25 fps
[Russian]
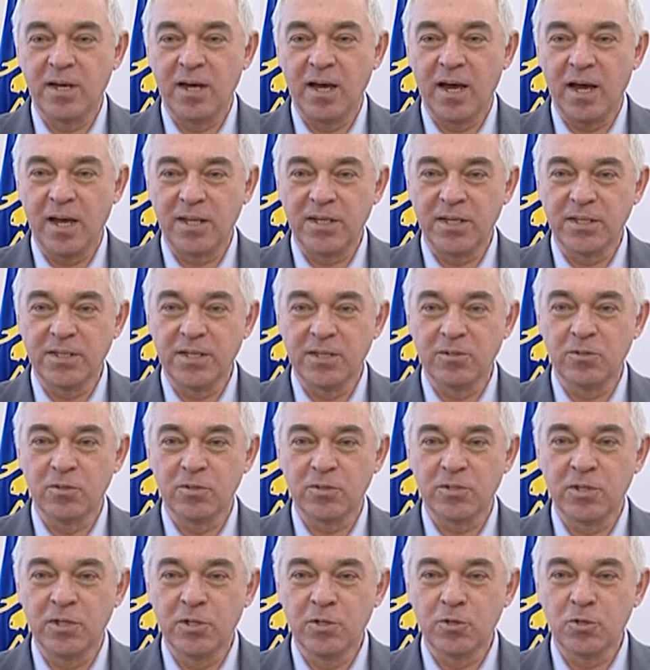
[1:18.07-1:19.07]
они
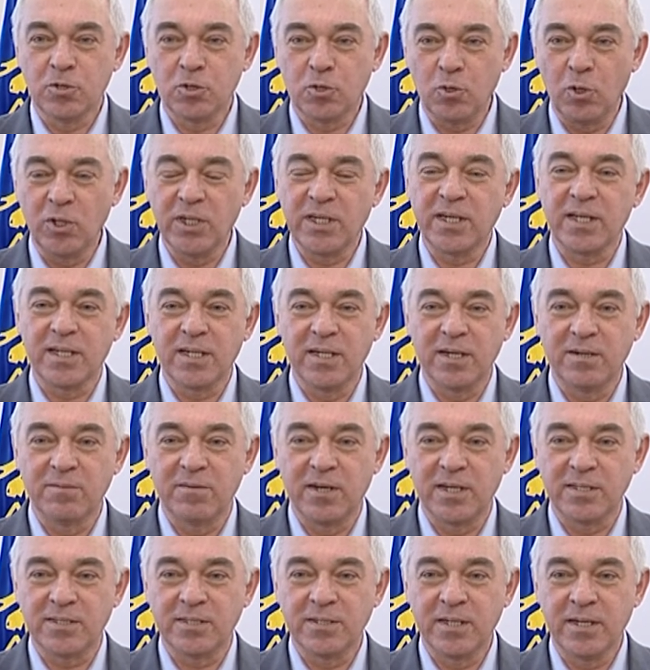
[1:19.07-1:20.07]
делают только для
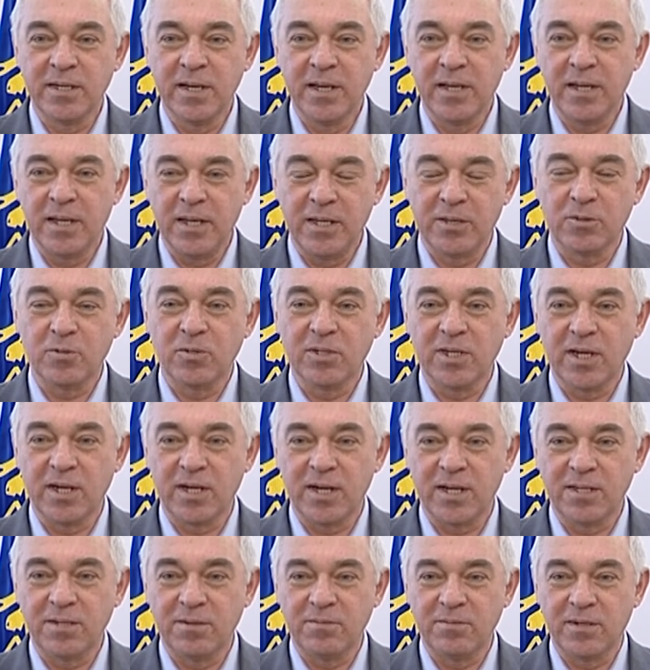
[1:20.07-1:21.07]
вас и только
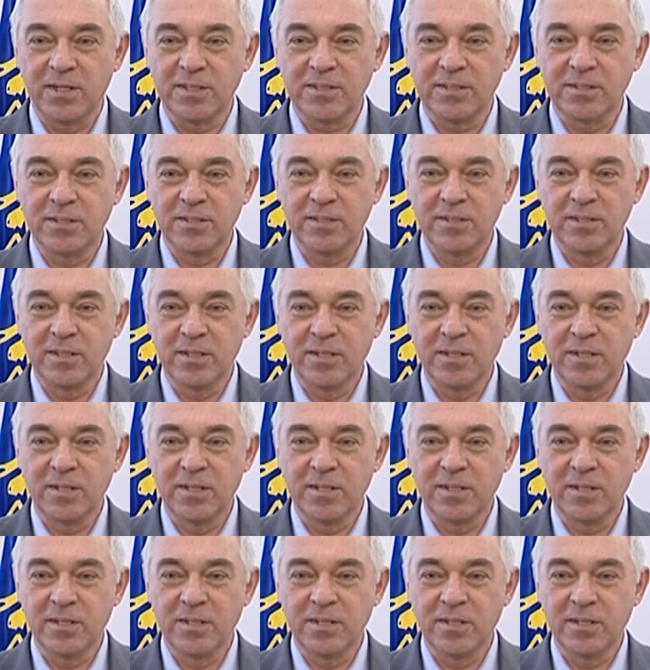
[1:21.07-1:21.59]
ради вас.